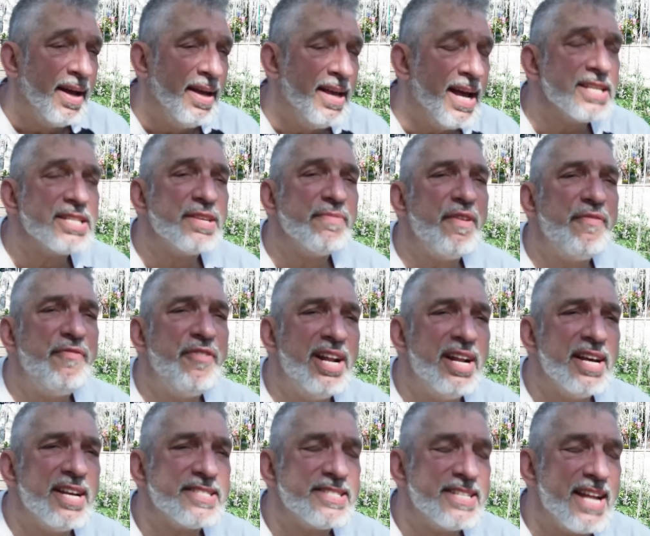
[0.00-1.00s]
Ja, also wie
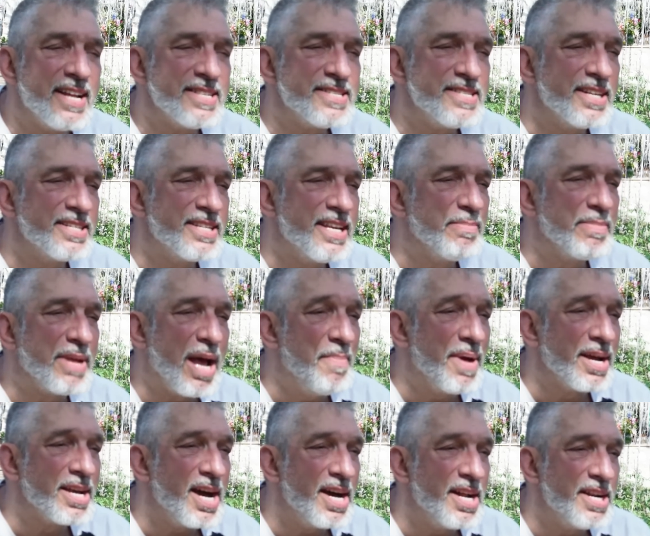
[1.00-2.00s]
viele es derzeit gibt, kann
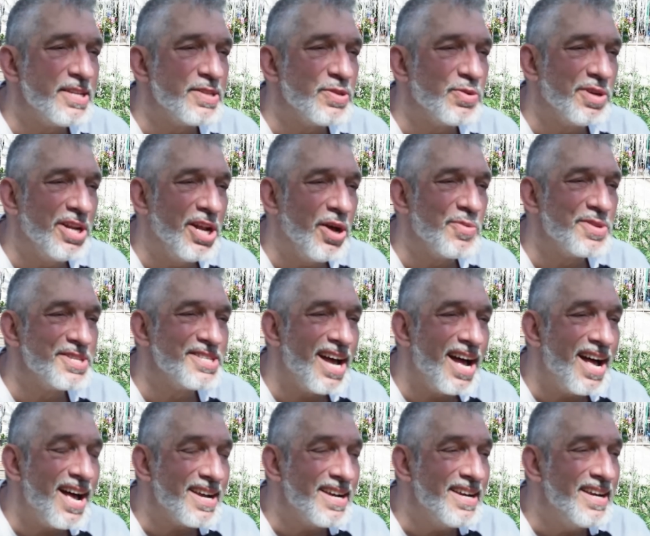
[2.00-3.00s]
man gar nicht so genau
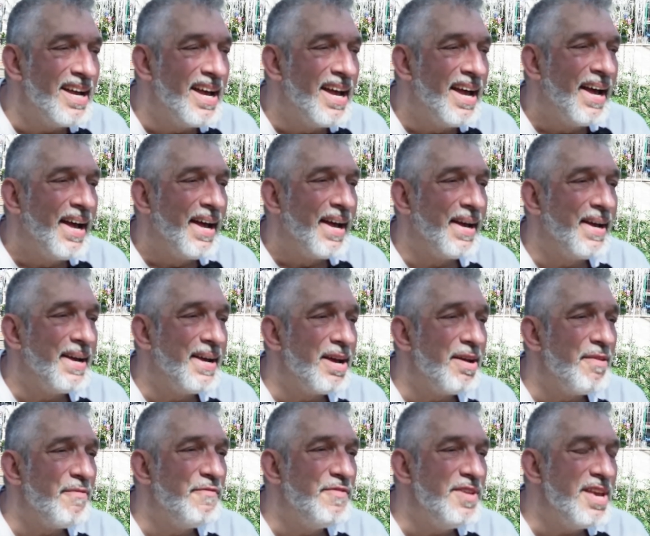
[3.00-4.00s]
sagen.
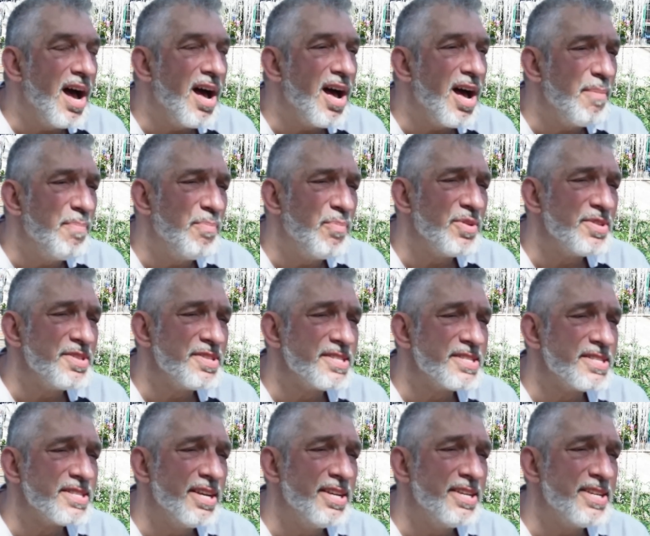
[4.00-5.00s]
Äh, wir haben
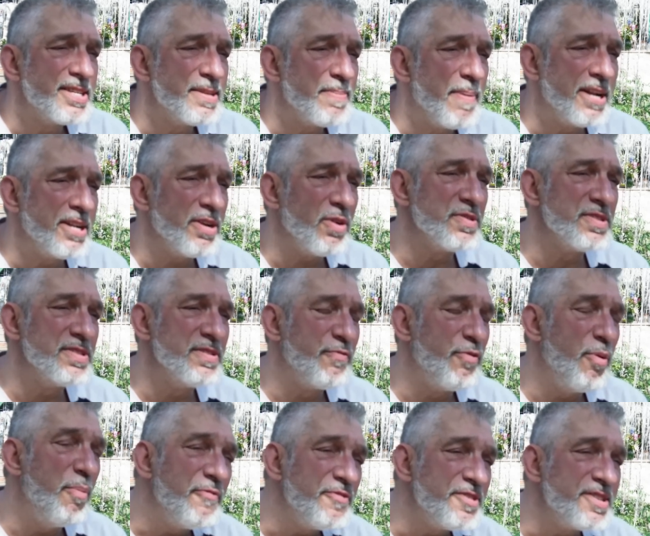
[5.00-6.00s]
uns
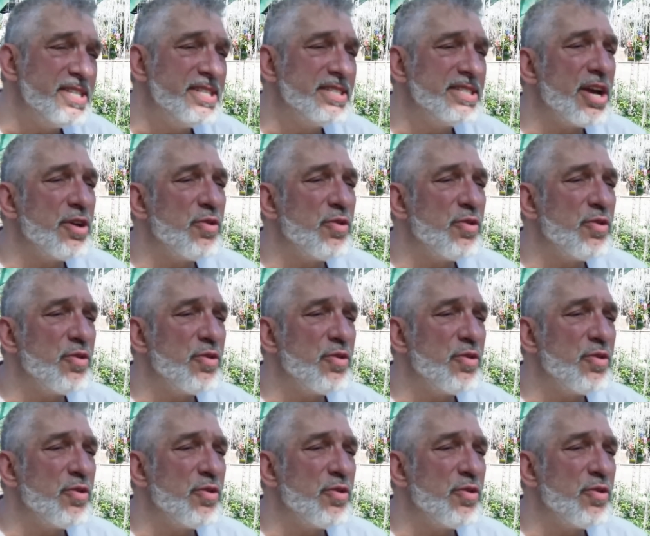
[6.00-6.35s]
2015 äh,